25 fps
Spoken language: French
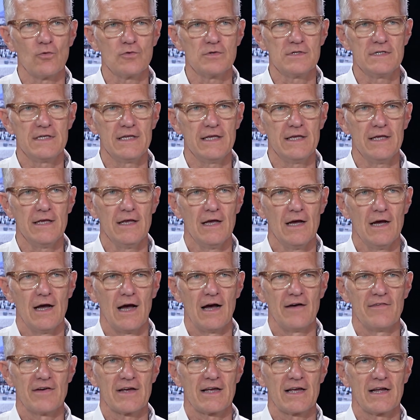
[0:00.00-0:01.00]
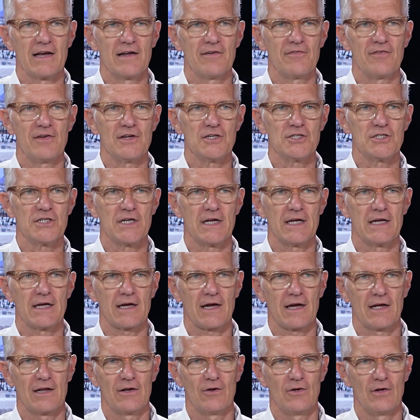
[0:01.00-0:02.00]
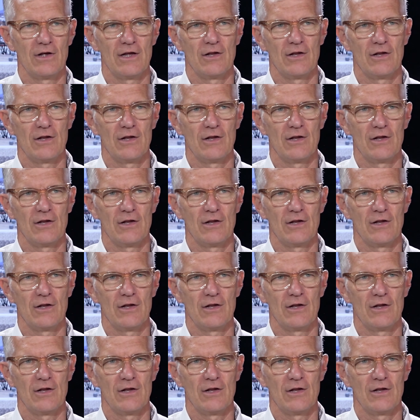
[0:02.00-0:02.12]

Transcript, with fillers: aussi avec un Fléchère et le,